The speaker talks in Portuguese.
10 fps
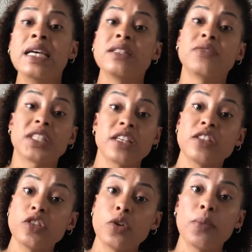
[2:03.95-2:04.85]
Se você
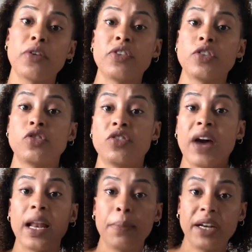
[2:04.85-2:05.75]
assistiu o meu vídeo de
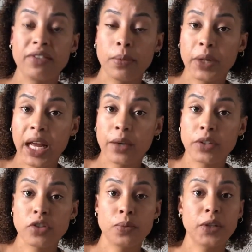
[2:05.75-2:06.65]
Vale a Pena Vir Morar em
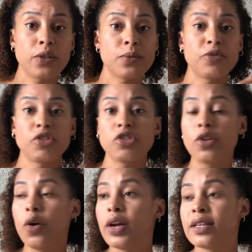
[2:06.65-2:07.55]
Curitiba em
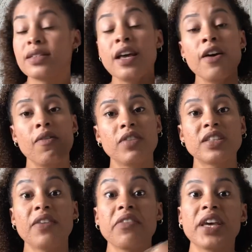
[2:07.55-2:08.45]
2022,
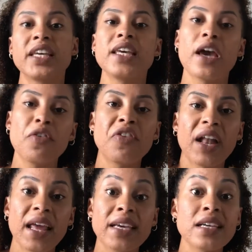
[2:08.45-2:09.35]
você vai ver que eu
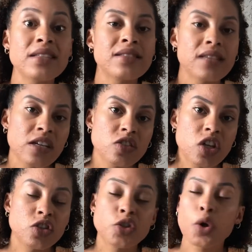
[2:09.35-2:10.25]
falei que sim,
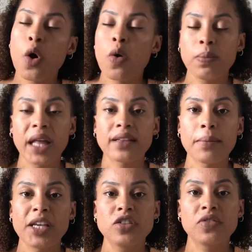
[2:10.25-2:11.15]
gente,
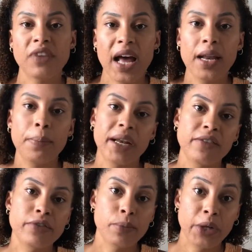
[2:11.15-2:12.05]
completamente vale a pena
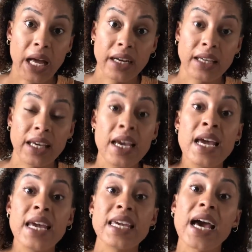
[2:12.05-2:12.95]
vir morar aqui.
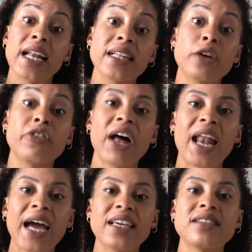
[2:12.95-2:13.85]
E além de eu
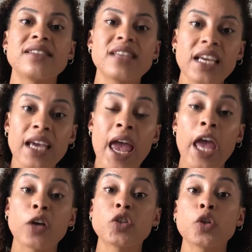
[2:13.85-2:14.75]
falar que sim,
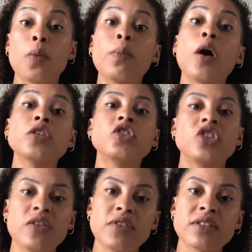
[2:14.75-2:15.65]
eu te dou
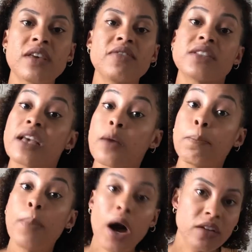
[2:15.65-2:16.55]
motivos que você
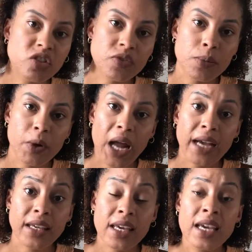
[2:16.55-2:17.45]
pode vir morar
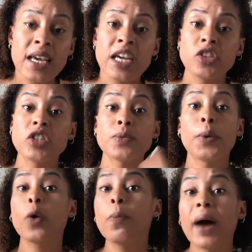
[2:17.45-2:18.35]
aqui,
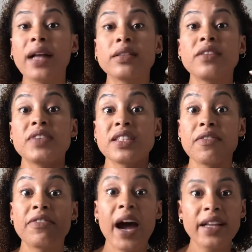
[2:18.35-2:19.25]
despreocupado que você
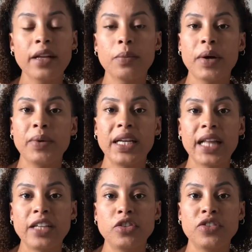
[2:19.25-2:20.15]
vai ter uma
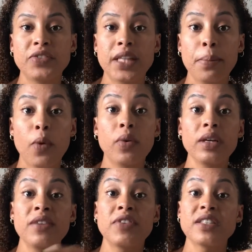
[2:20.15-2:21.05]
qualidade de vida boa
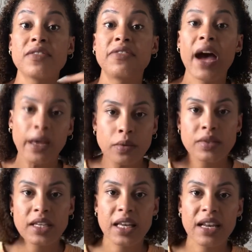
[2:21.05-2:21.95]
e você vai
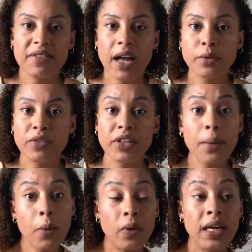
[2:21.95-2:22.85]
conseguir levar a tua vida
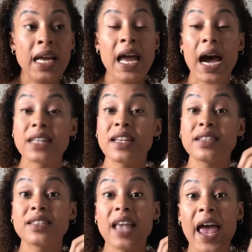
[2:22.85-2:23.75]
boa. Às
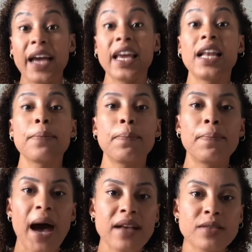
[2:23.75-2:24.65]
vezes é aquele
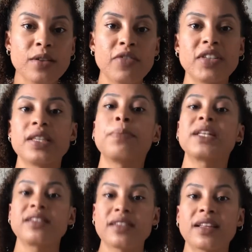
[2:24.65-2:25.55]
passo que você
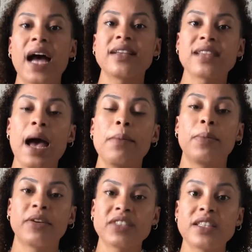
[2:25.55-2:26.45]
precisa dar, sabe,
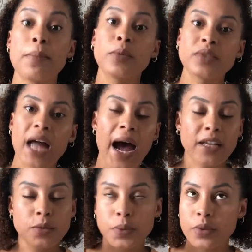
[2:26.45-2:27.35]
para você mudar,
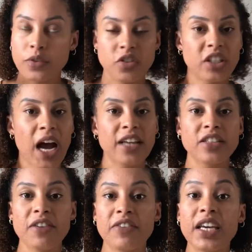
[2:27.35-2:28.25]
tipo, girar a
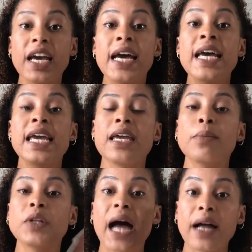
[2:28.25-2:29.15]
chavinha e
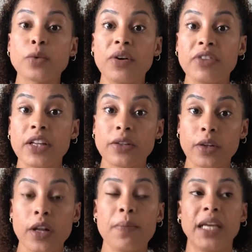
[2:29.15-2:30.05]
mudar a tua vida
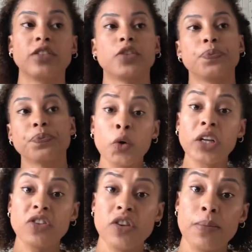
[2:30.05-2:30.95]
totalmente.
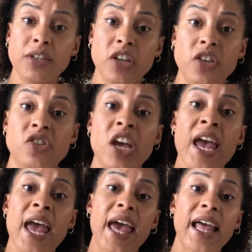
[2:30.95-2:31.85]
Curitiba, gente,
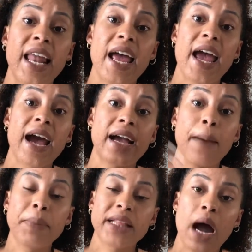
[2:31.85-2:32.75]
ela é a
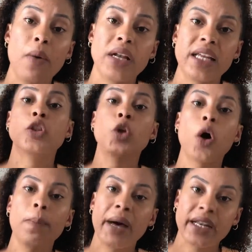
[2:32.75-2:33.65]
capital ali
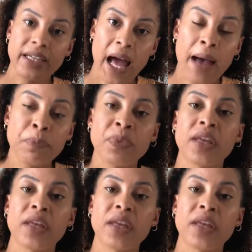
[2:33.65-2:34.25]
do Paraná.